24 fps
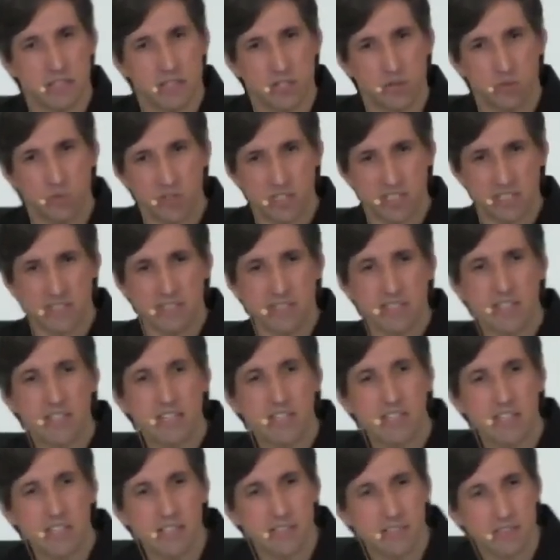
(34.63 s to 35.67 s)
de um
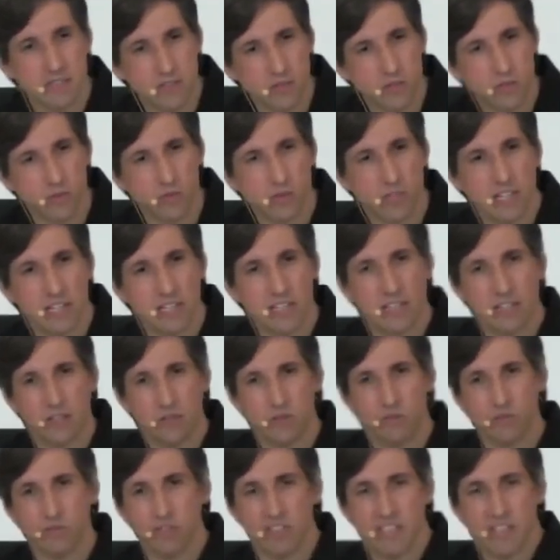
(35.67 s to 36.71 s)
descanso ali no
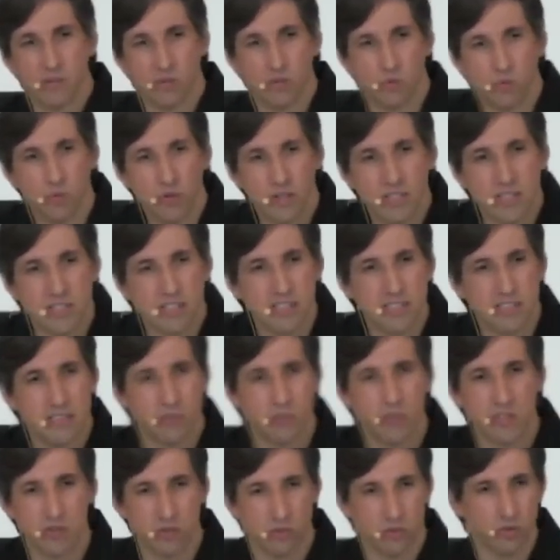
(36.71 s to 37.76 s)
final do ano,
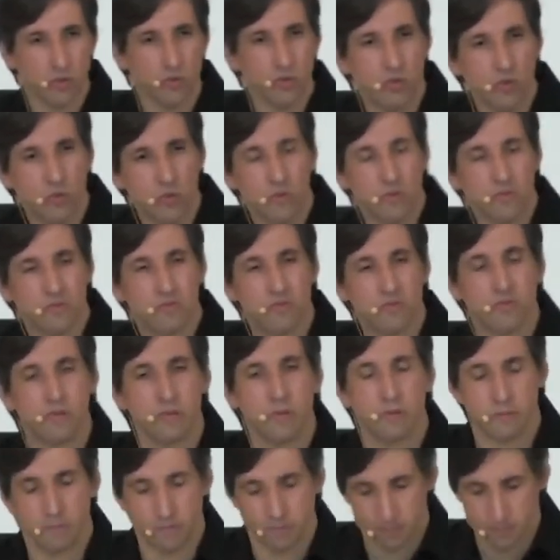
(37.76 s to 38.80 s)
ano
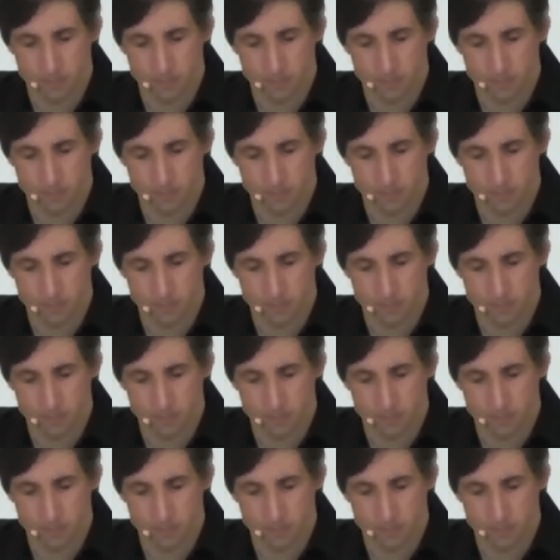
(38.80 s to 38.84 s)
novo.